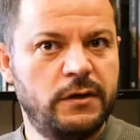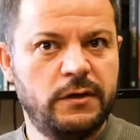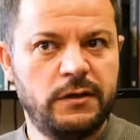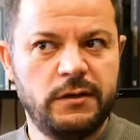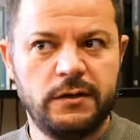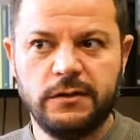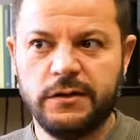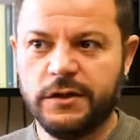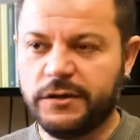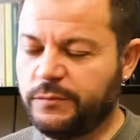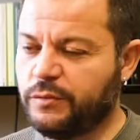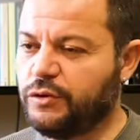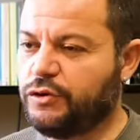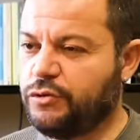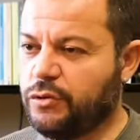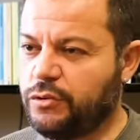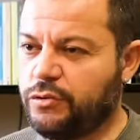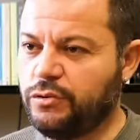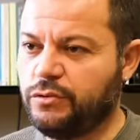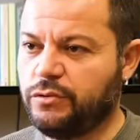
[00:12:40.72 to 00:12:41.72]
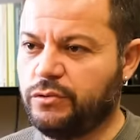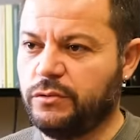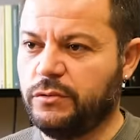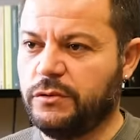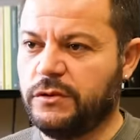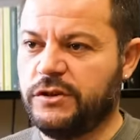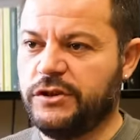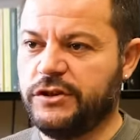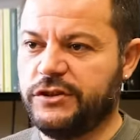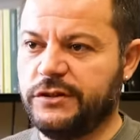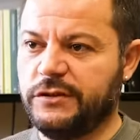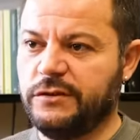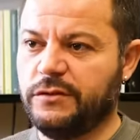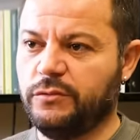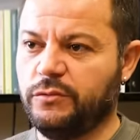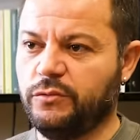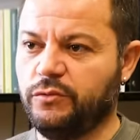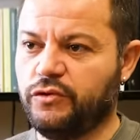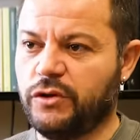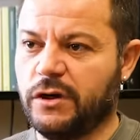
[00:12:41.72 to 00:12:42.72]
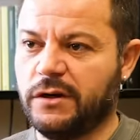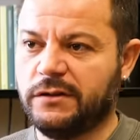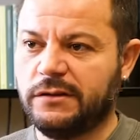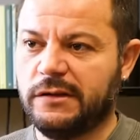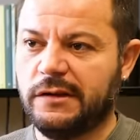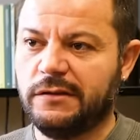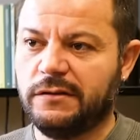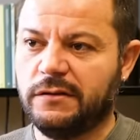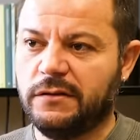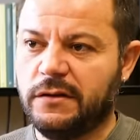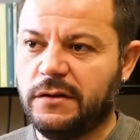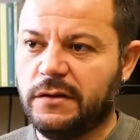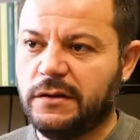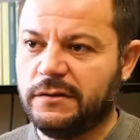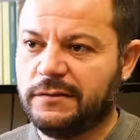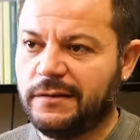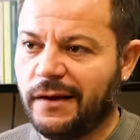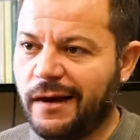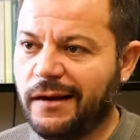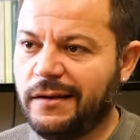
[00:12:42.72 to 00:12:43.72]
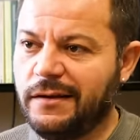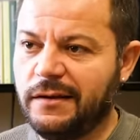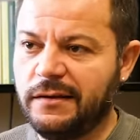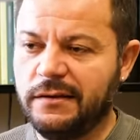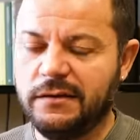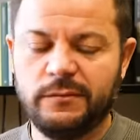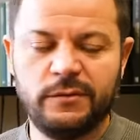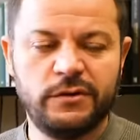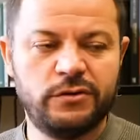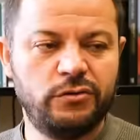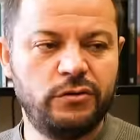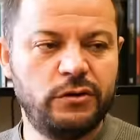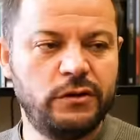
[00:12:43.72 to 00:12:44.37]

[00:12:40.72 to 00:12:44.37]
379 kişinin uçaktan tahliye edilmesi